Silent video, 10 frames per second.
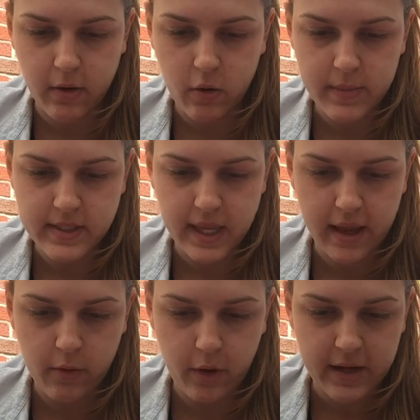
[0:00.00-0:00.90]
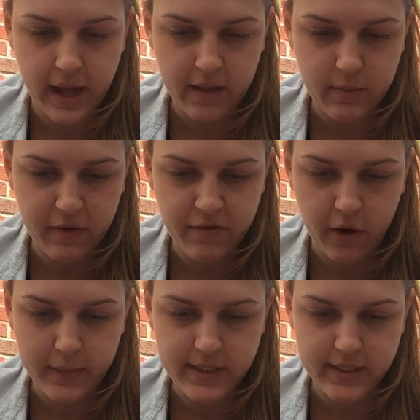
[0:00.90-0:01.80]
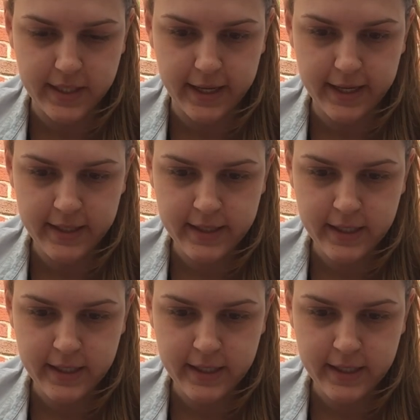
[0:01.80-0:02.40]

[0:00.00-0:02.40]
eu comecei a engordar de uma forma assim, né?